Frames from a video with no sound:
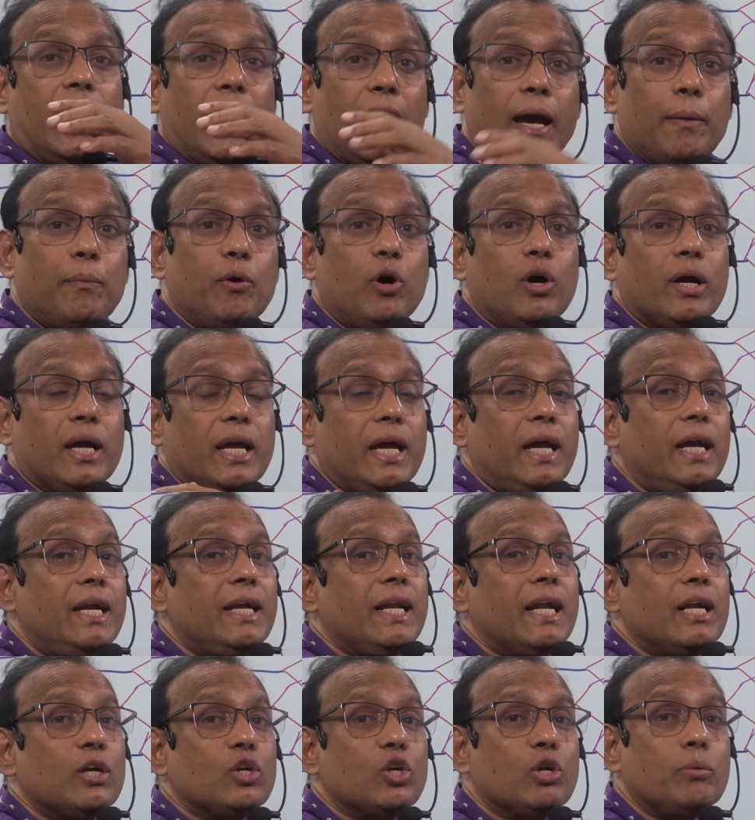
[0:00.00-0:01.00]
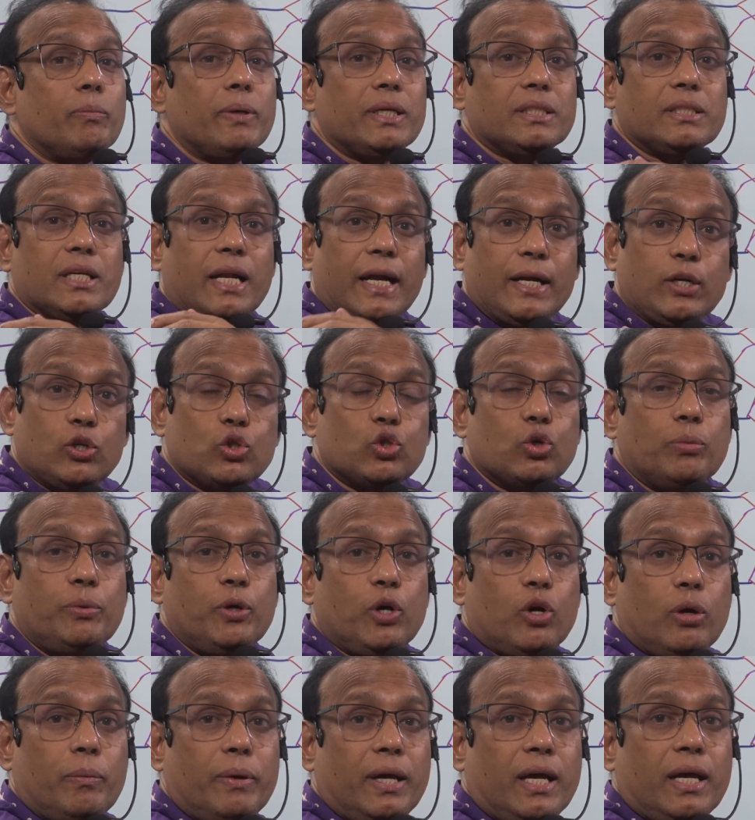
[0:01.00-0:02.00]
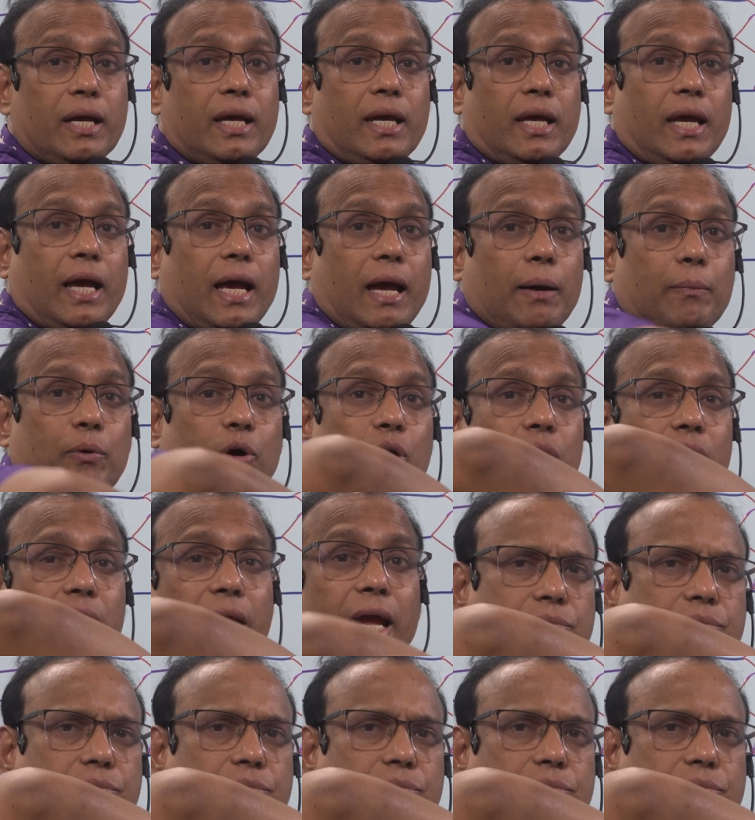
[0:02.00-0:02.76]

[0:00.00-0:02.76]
এবং এই ডেলটয়েড মাসেল এক্ট্রোপি হবে এবং